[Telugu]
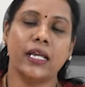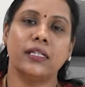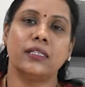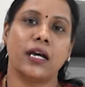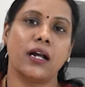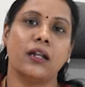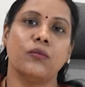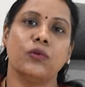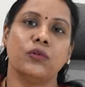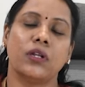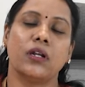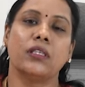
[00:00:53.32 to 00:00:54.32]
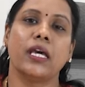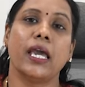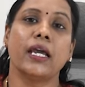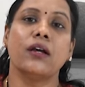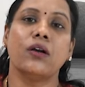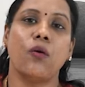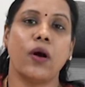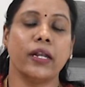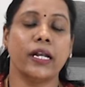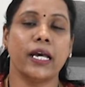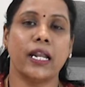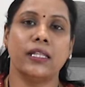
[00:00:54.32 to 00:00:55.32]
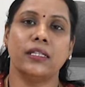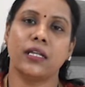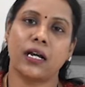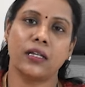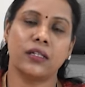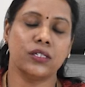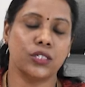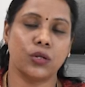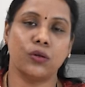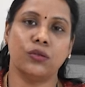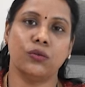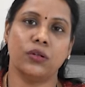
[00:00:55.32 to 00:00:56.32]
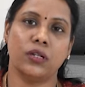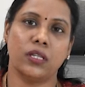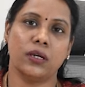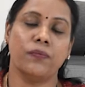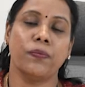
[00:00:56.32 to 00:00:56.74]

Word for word: అనేది తగ్గడము తర్వాత ఎగ్ క్వాంటిటీ అనేది తగ్గడం జరుగుతుంటుంది